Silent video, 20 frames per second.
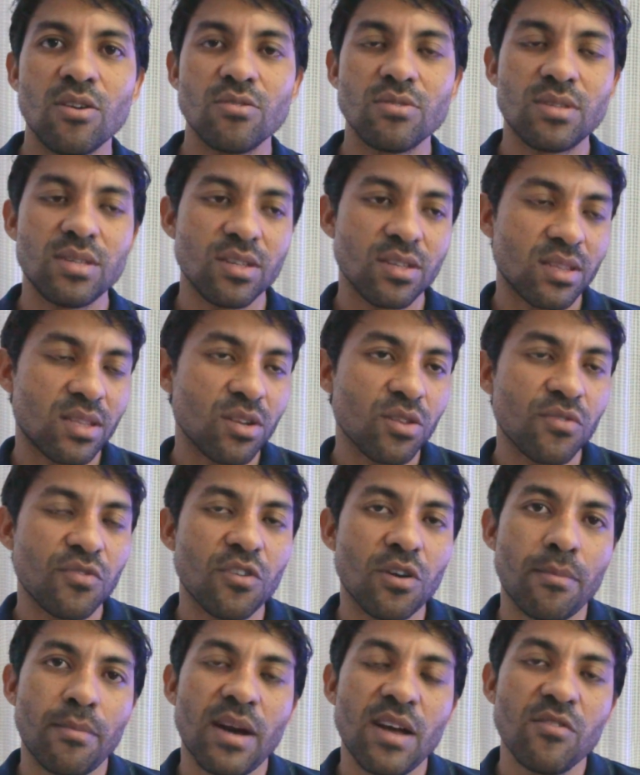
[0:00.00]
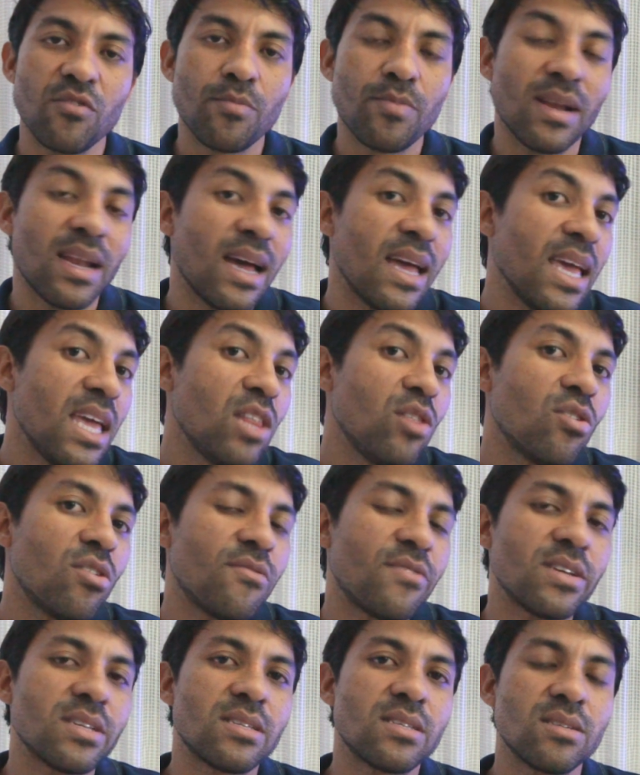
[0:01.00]
ou seja, transformai pela
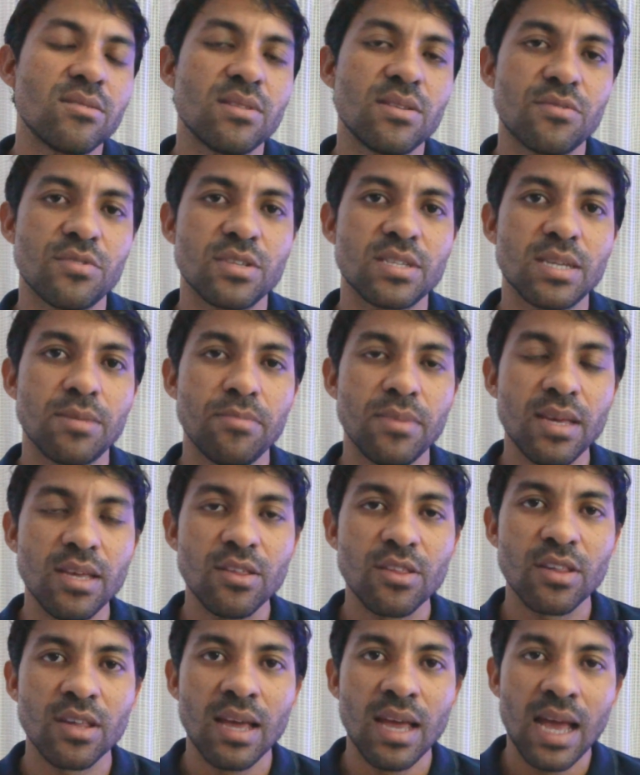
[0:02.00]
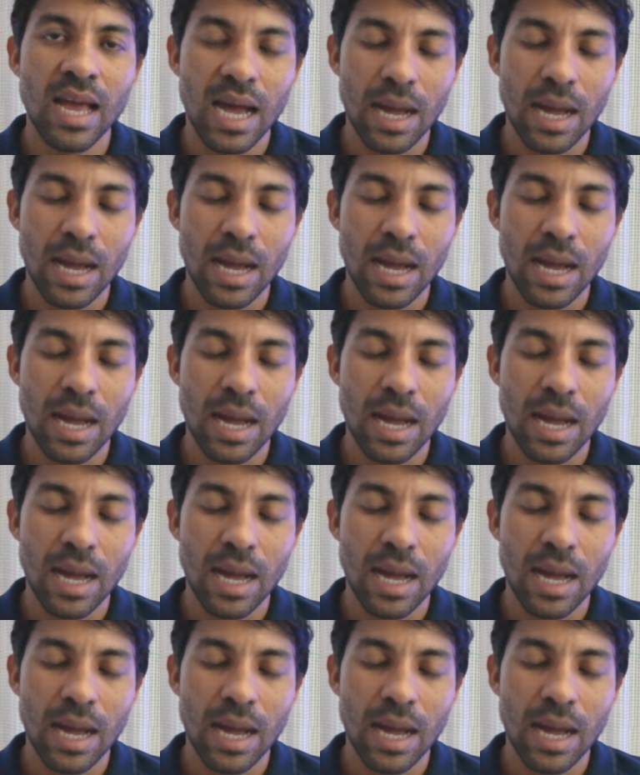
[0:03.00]
renovação da vossa mente.